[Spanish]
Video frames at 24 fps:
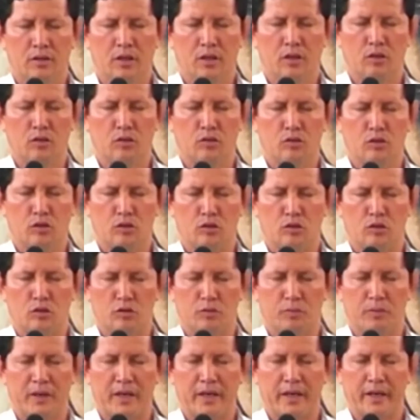de
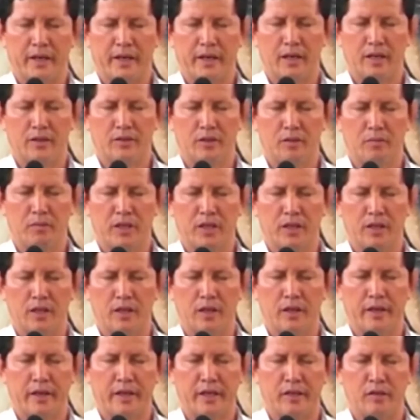nosotros para que la semilla
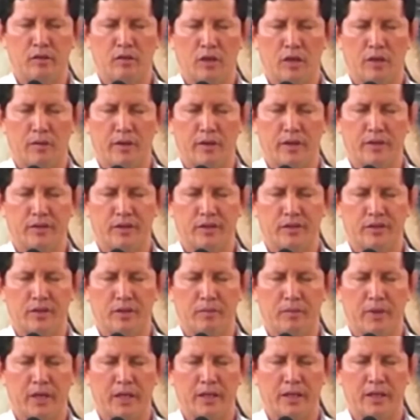del reino que va a ser
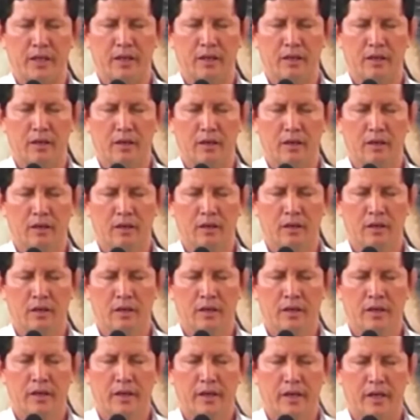sembrada
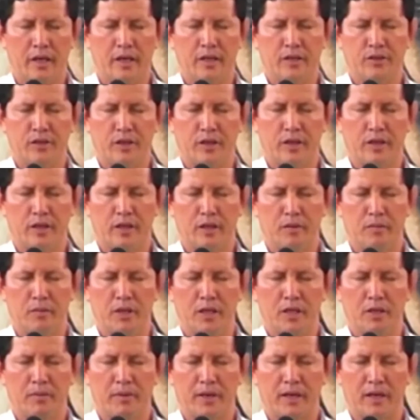crezca y
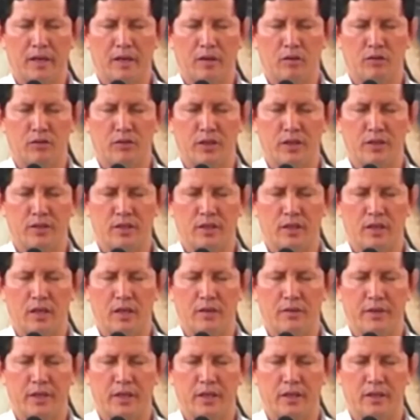germine para la cosecha de
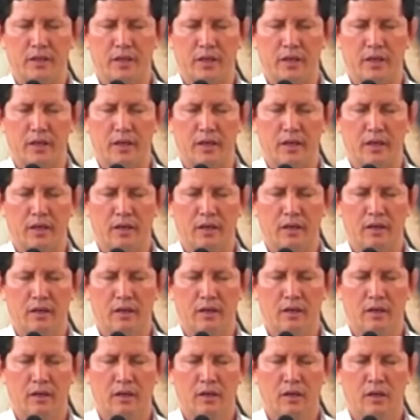la vida eterna.
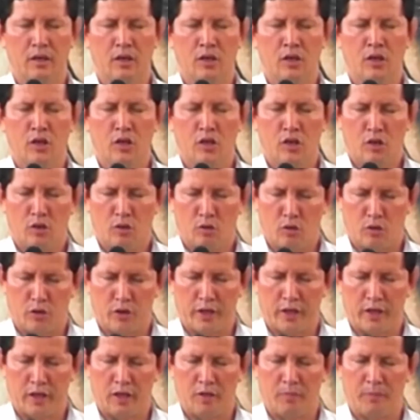
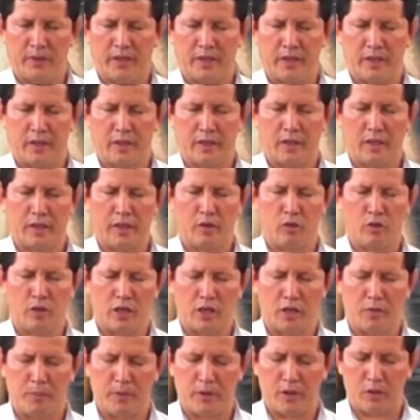Gloria al Padre y al Hijo y
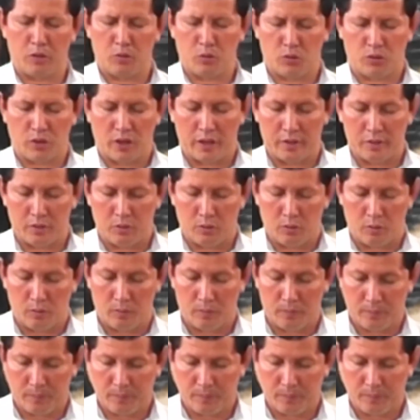al Espíritu Santo.